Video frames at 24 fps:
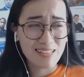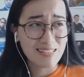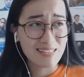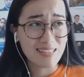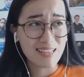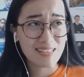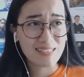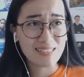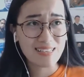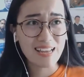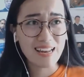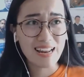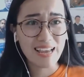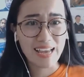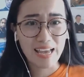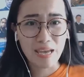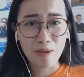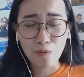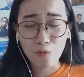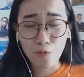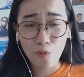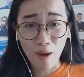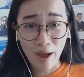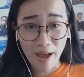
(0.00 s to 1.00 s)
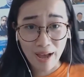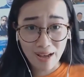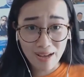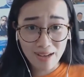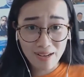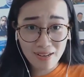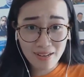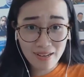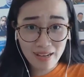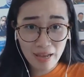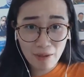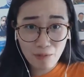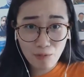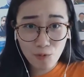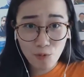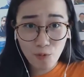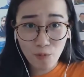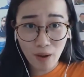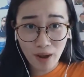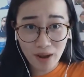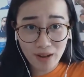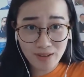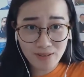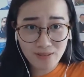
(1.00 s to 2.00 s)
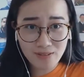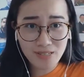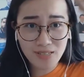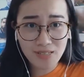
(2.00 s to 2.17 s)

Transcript: Thành ra là em quá em quá